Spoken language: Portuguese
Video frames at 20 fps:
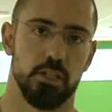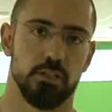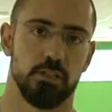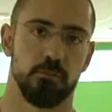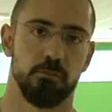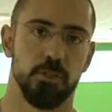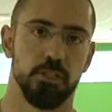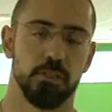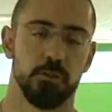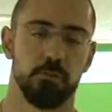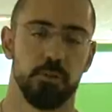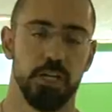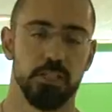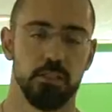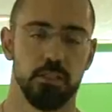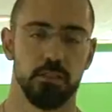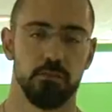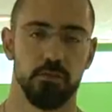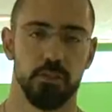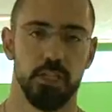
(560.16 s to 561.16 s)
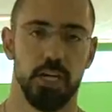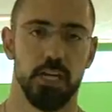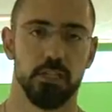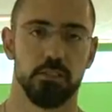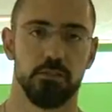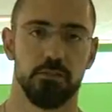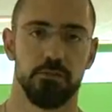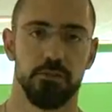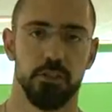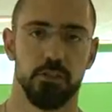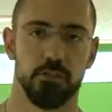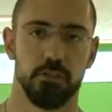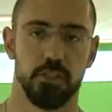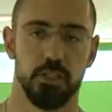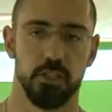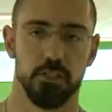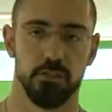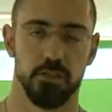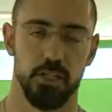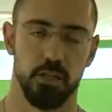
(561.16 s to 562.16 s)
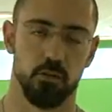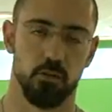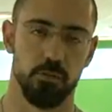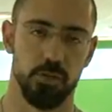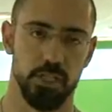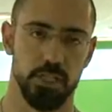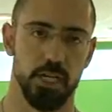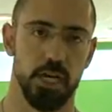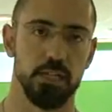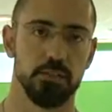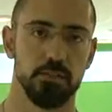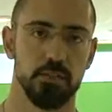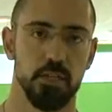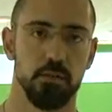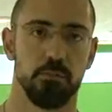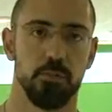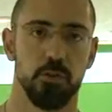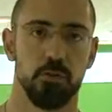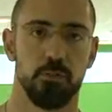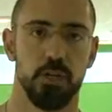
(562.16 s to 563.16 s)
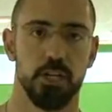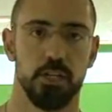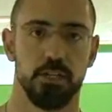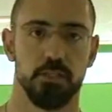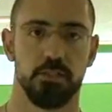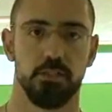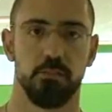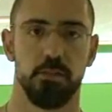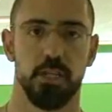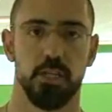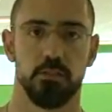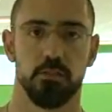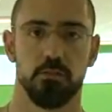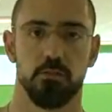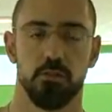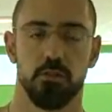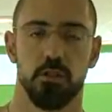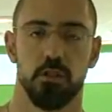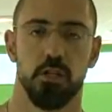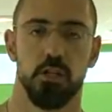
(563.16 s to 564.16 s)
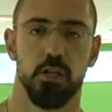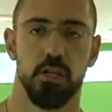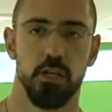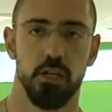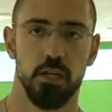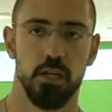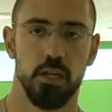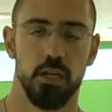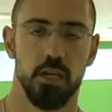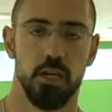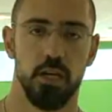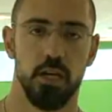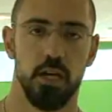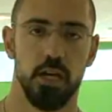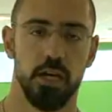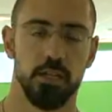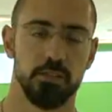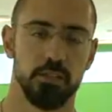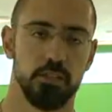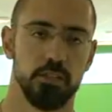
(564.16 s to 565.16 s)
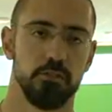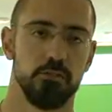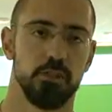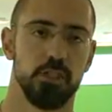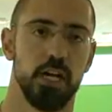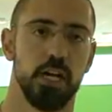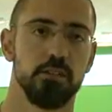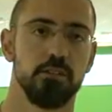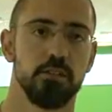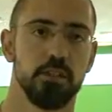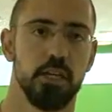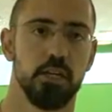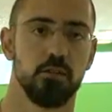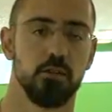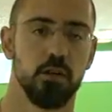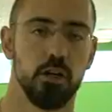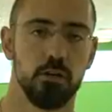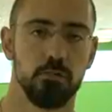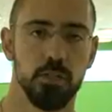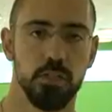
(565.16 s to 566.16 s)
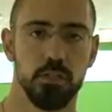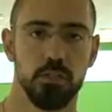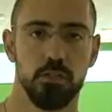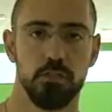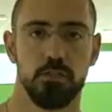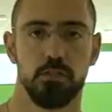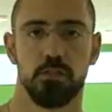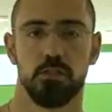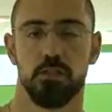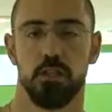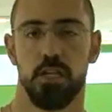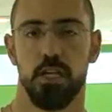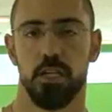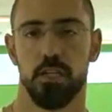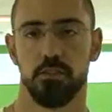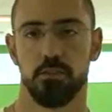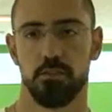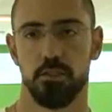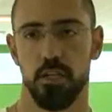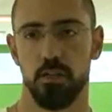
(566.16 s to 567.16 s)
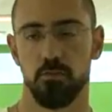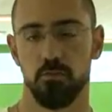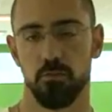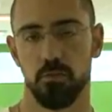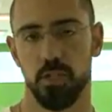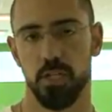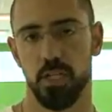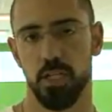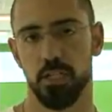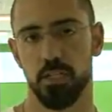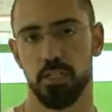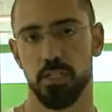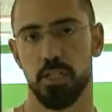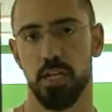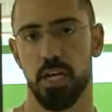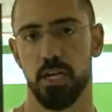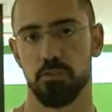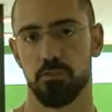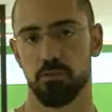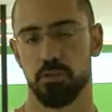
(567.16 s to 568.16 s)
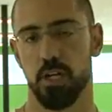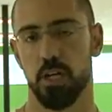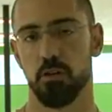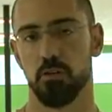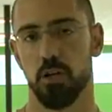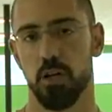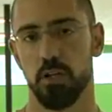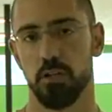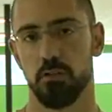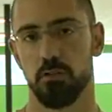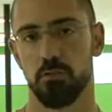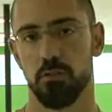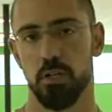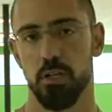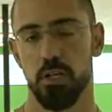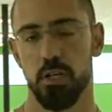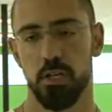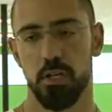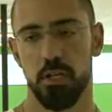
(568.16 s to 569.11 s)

As principais atividades físicas recomendadas aí para o emagrecimento. É, as atividades aeróbicas, elas têm um grande gasto calórico